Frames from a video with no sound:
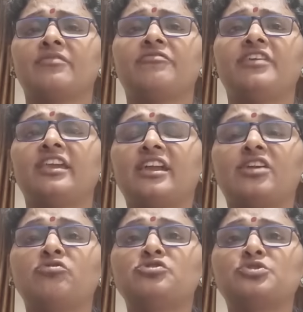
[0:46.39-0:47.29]
ఫేక్
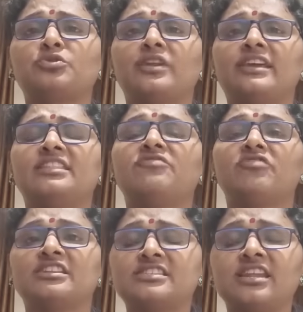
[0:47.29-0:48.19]
అకౌంట్స్ కొన్నైతే
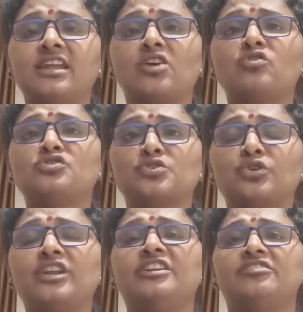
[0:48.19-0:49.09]
ఒరిజినల్ అకౌంట్స్
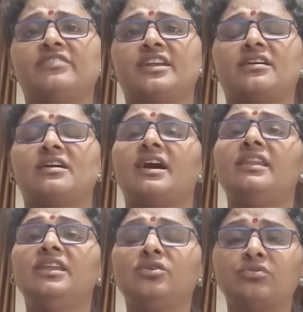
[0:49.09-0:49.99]
కొన్నిటి ద్వారా
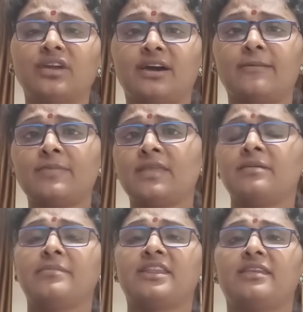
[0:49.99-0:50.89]
అన్నీ కూడా
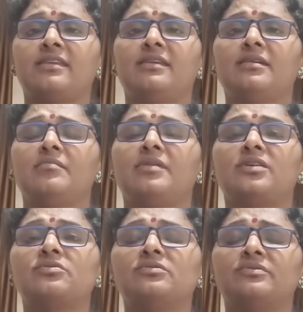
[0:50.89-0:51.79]
మరి
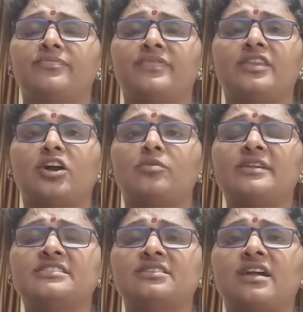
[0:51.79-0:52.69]
మాకు
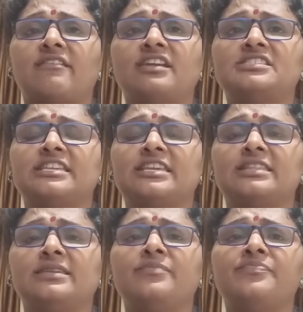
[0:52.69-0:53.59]
డాక్యుమెంట్స్ రావడం
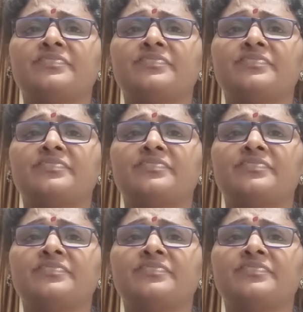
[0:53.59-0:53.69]
జరిగింది